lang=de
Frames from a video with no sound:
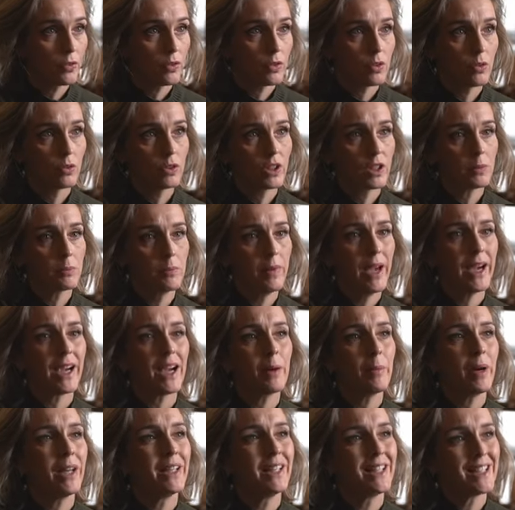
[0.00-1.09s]
und ich merke
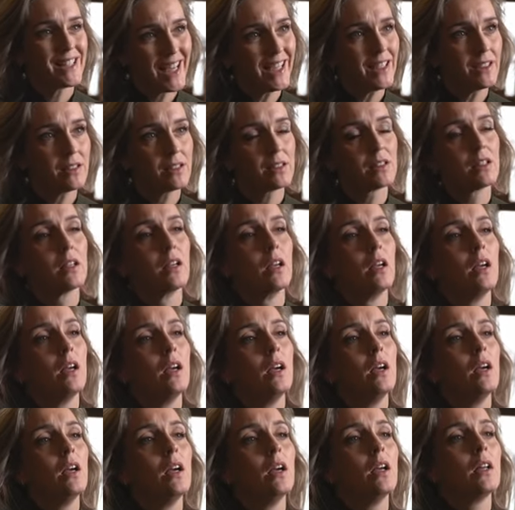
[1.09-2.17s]
aber an den Text,
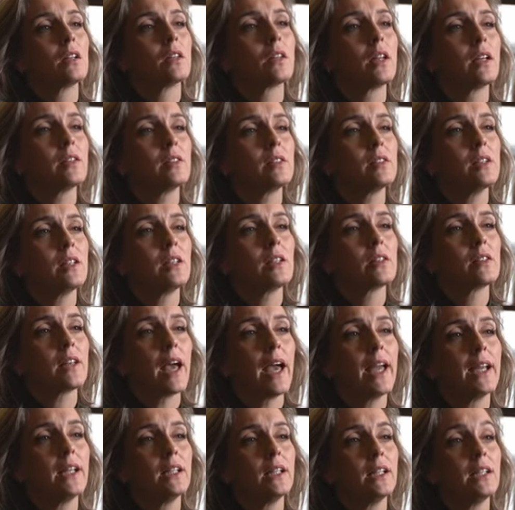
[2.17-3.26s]
dass sie das
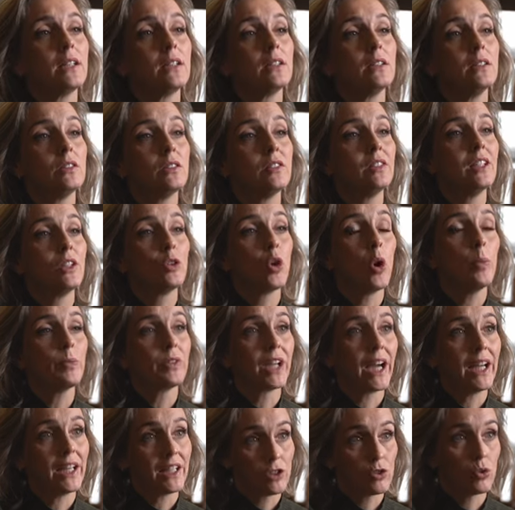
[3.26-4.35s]
eigentlich, sie kommt
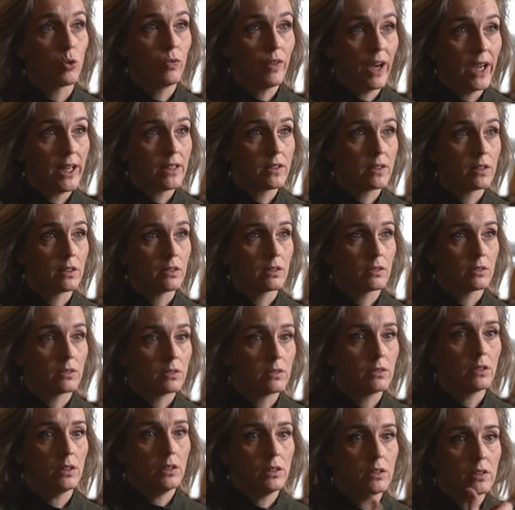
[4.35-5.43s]
gar nicht so weit.
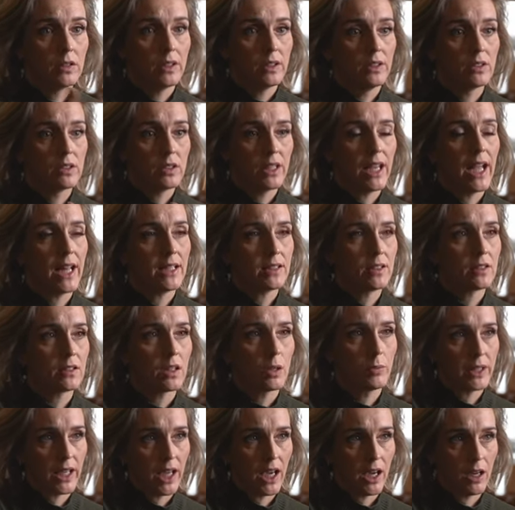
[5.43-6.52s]
Sie, sie hält es,
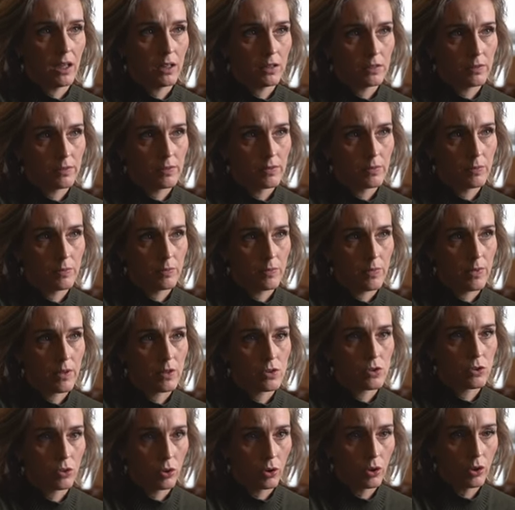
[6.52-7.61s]
glaube ich, eher
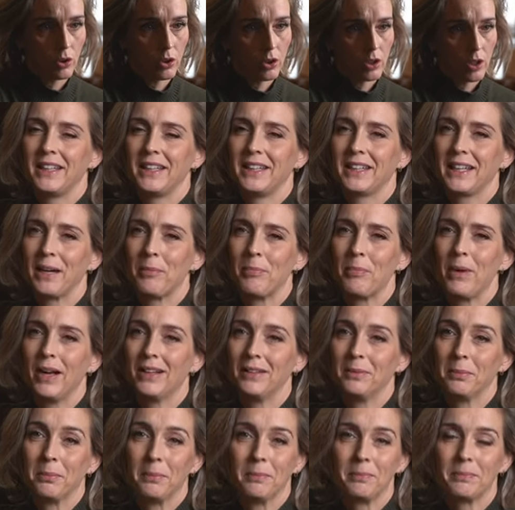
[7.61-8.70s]
zurück. Ich habe
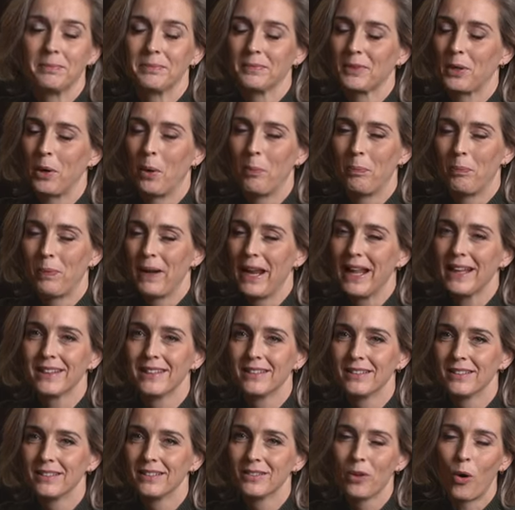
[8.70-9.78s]
mal
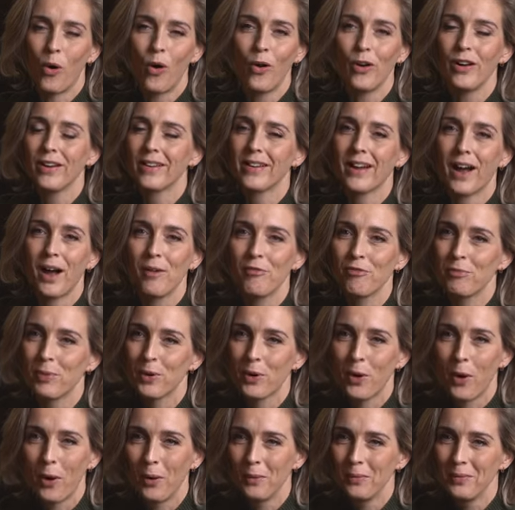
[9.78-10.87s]
kompletten Heulkrampf
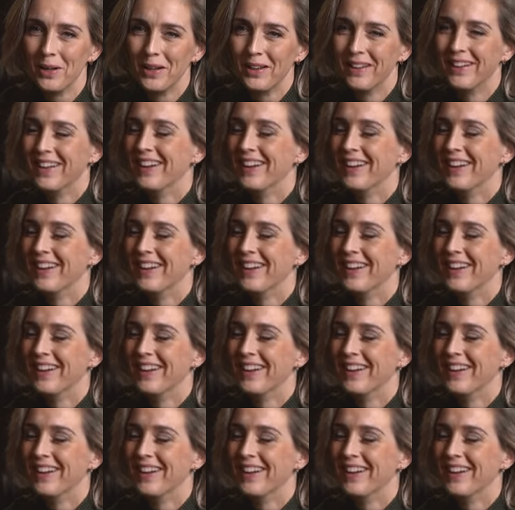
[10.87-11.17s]
bekommen.